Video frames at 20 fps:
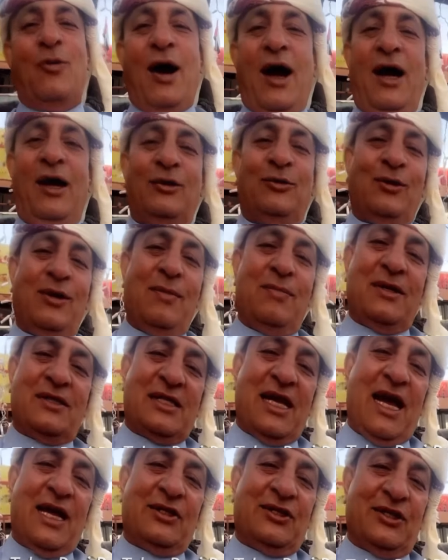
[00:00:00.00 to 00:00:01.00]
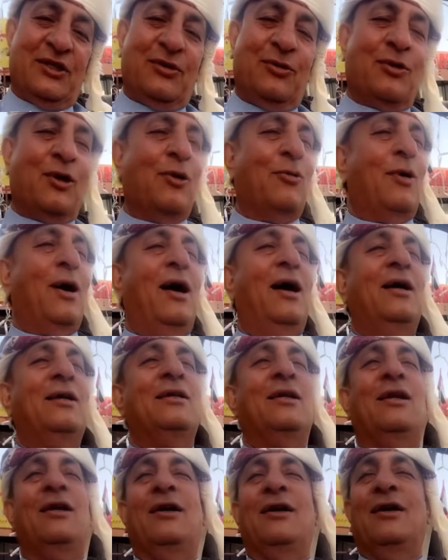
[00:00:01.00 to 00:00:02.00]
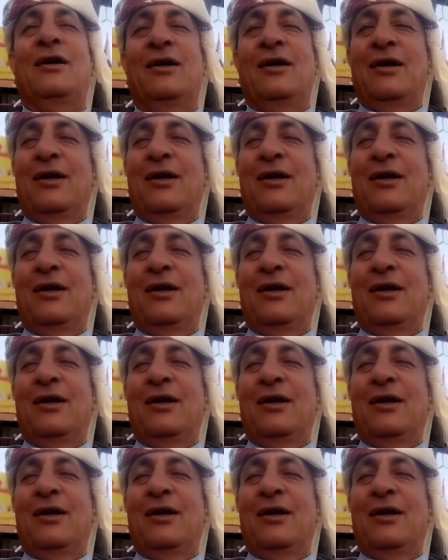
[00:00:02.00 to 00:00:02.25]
واحد وله مزاجه وكل واحد له